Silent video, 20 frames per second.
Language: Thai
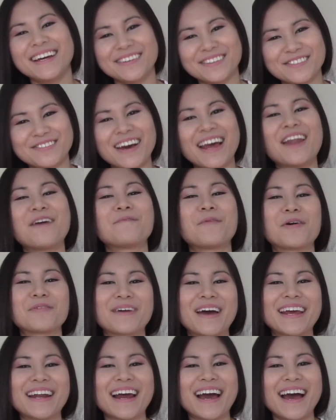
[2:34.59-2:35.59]
แฟนเราปลอด
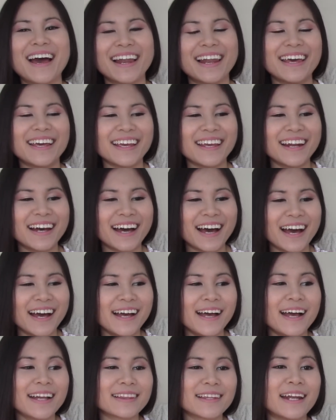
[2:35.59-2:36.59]
ภัยนะอะไรอย่างนี้นะคะ
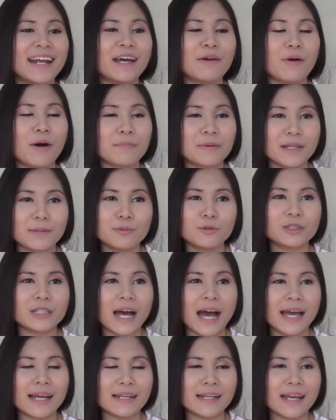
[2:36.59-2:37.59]
แต่ในความคิดผู้
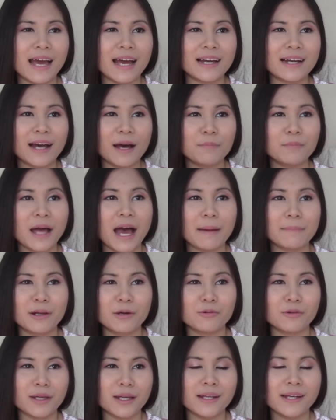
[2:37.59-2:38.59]
ชายเนี่ยคำถามเห
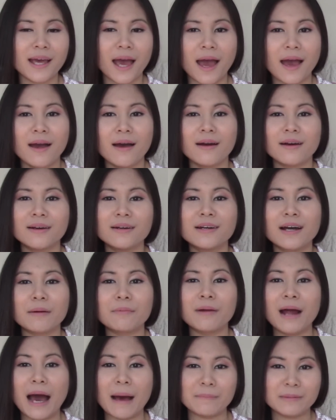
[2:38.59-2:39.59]
ล่านี้เนี่ยคือ
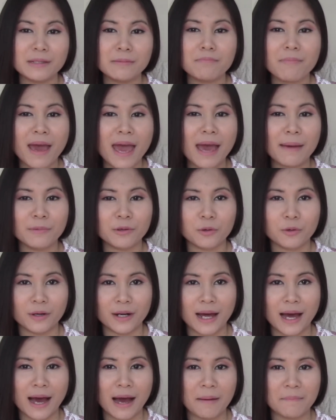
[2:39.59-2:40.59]
คำถามที่แม่เป็นคน
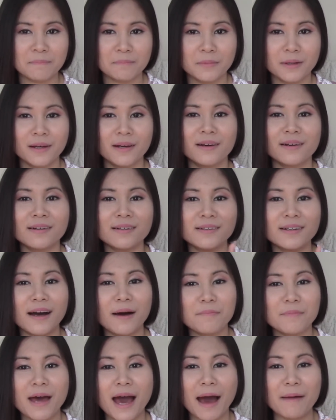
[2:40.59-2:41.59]
ถามคือ
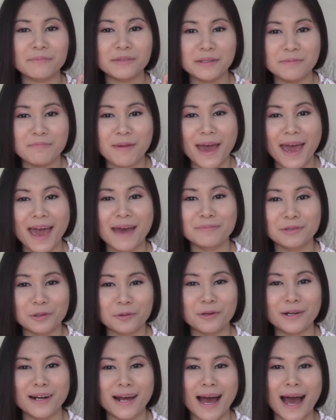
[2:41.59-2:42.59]
คำถามที่แม่เป็น
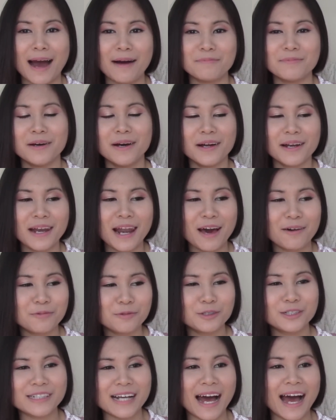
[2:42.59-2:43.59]
คนถามแล้ว
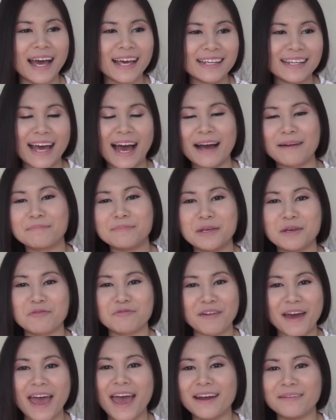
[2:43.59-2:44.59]
ผู้ชายอยากมี
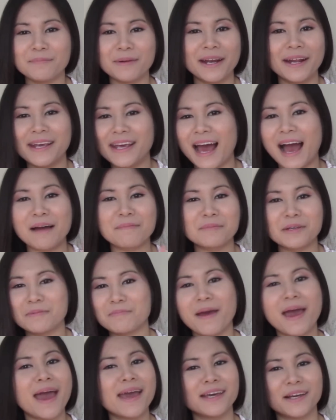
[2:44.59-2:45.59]
แฟนไม่ได้อยากมี
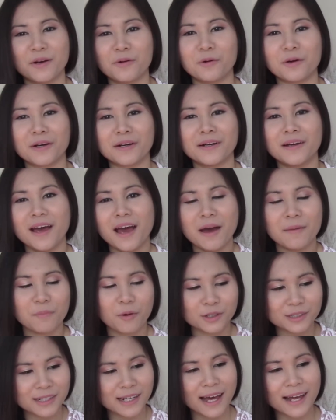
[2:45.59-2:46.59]
แม่อีกคนเพ
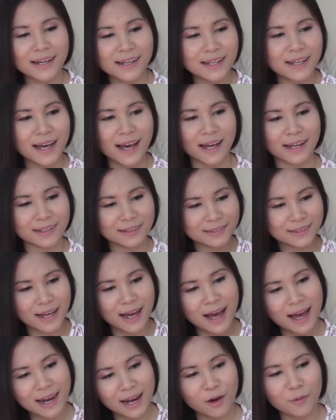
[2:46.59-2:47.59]
ราะฉะนั้นเนี่ย
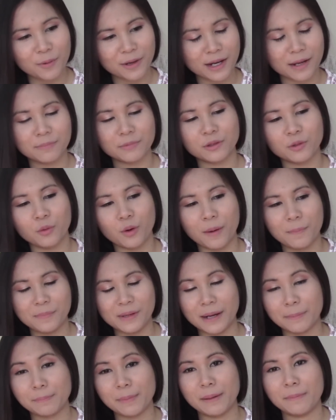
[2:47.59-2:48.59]
ถ้าเราไปทำตัวเห
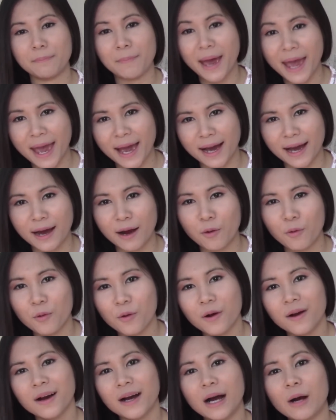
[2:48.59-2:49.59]
มือนเป็นแม่เขา
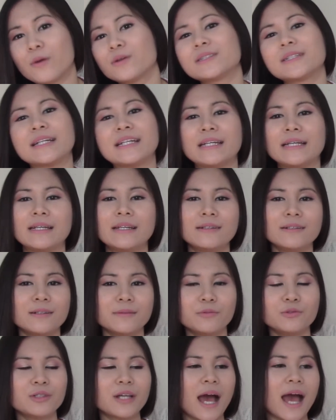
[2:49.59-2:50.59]
เขาก็จะหนี
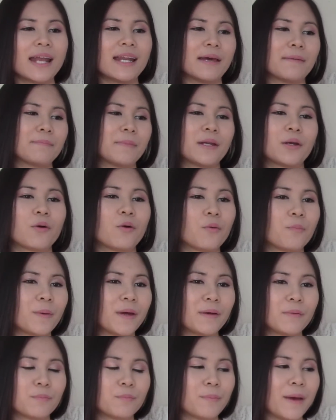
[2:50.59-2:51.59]
ผู้ชายเนี่ยเป็น
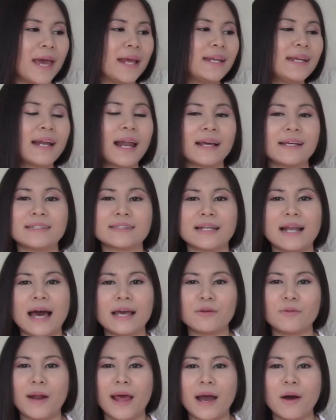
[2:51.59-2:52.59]
เป็นเพศที่รักอิสระ
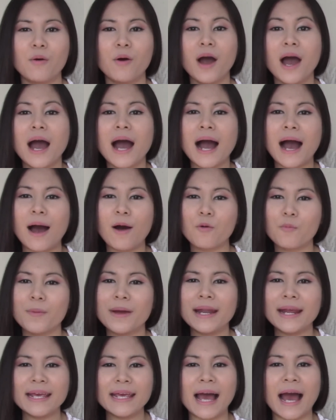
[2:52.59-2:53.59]
อยู่แล้วเขา
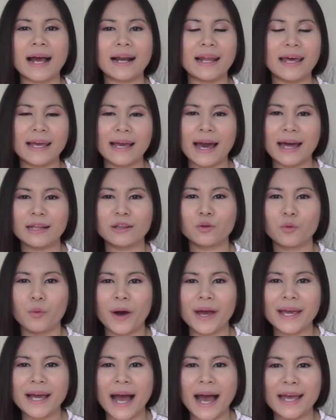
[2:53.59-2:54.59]
ไม่ได้อยากรายงานตัว
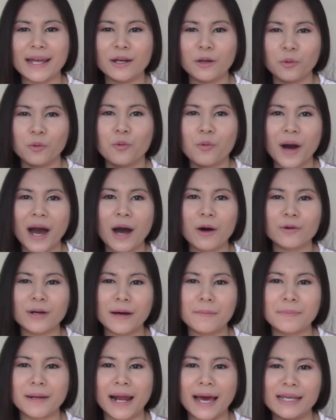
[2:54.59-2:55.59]
ให้ใครรู้ว่าเขา
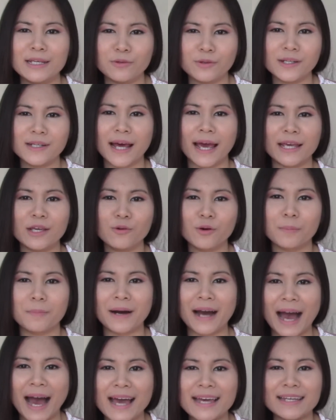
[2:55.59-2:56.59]
ทำอะไรอยู่ที่ไหนอยู่กับ
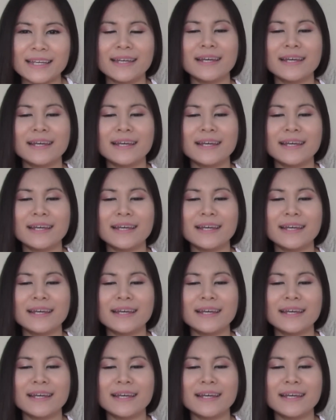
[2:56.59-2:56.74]
ใคร